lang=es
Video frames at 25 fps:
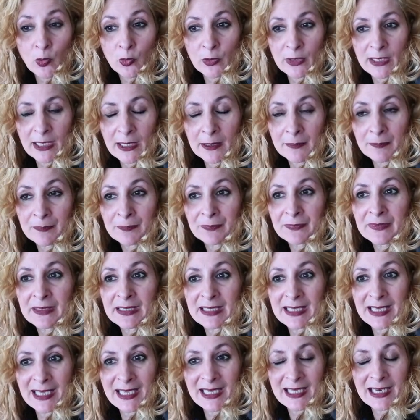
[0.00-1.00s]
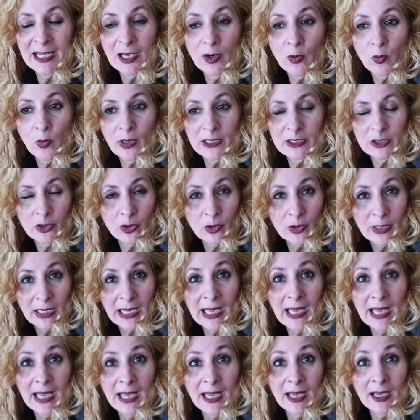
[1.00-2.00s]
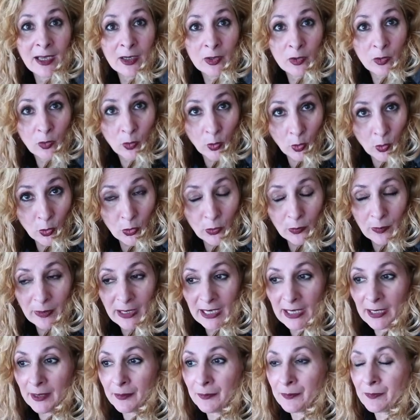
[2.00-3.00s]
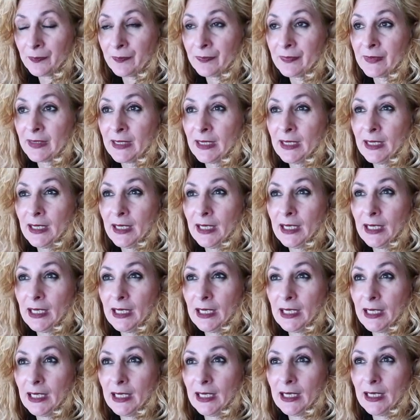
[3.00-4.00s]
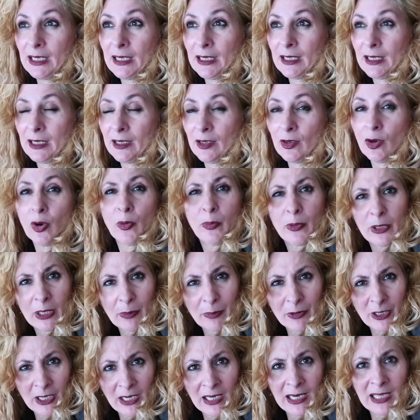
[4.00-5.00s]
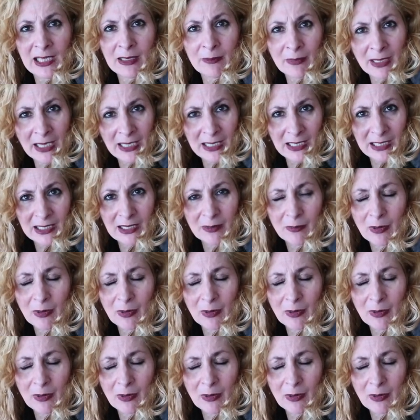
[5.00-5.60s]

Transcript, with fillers: una que era 4K, curva. Eh, os voy a poner las imágenes